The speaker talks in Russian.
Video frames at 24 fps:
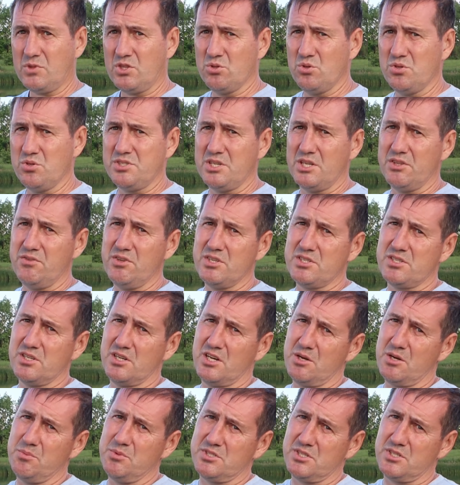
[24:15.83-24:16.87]
То есть, соответственно,
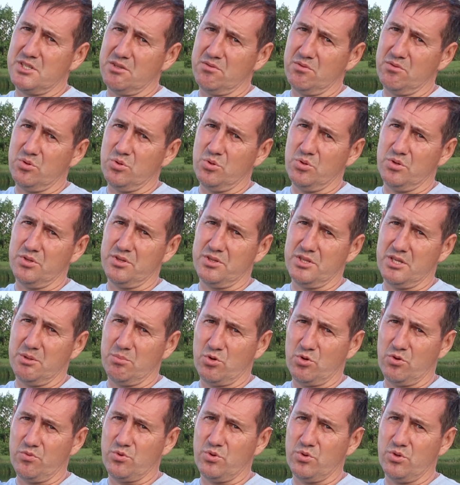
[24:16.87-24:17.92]
кормиться она выходит на
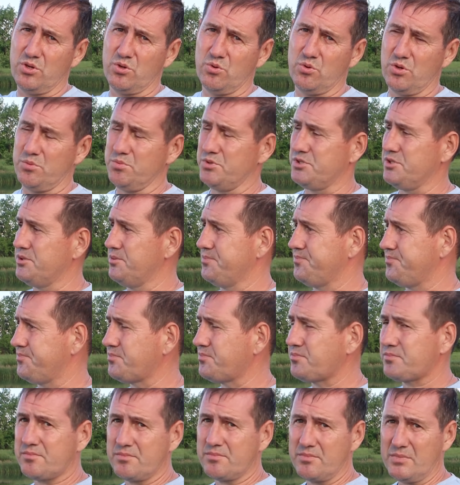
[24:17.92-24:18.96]
бровку и кормится.
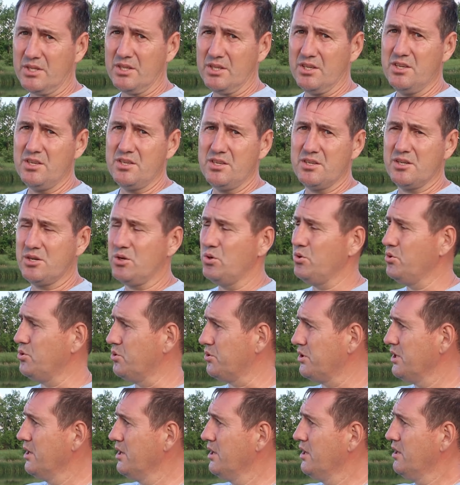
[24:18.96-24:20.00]
И
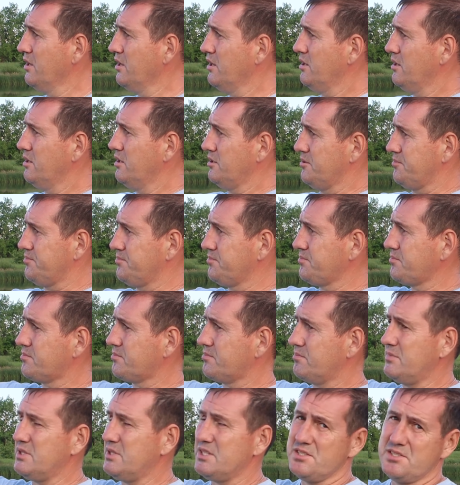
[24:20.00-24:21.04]
клюет.
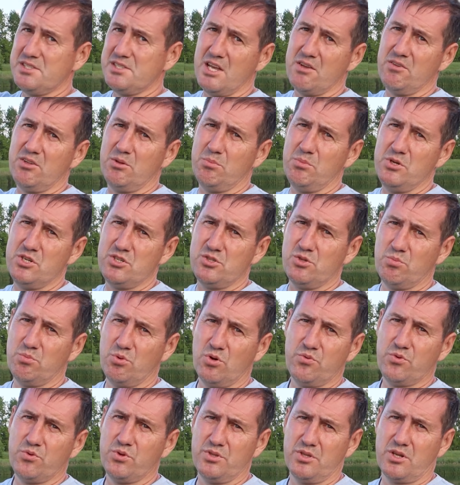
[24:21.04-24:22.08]
Ставил ближнюю
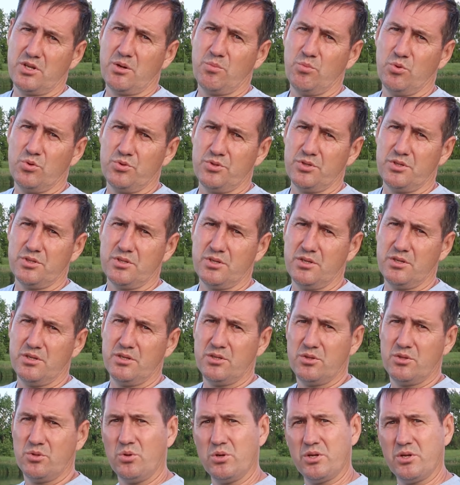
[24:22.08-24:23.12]
бровку, не работает.
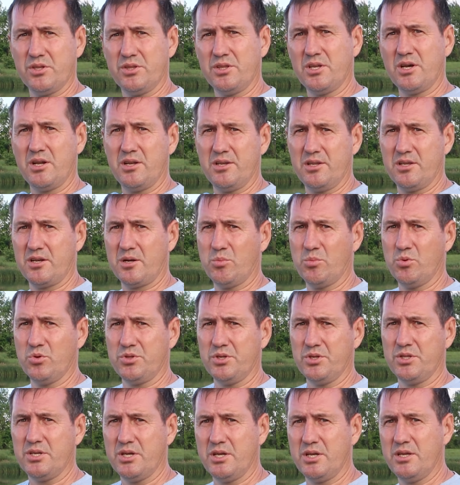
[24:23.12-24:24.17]
Только дальняя
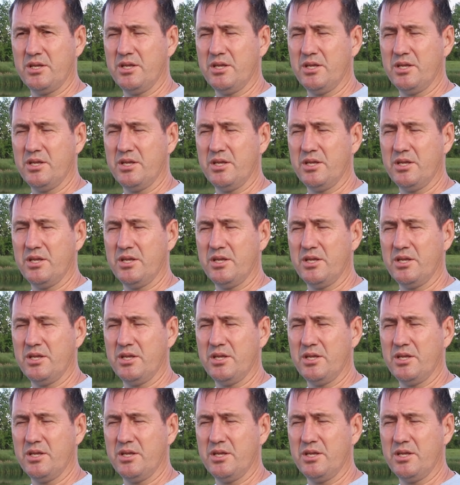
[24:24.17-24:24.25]
работает.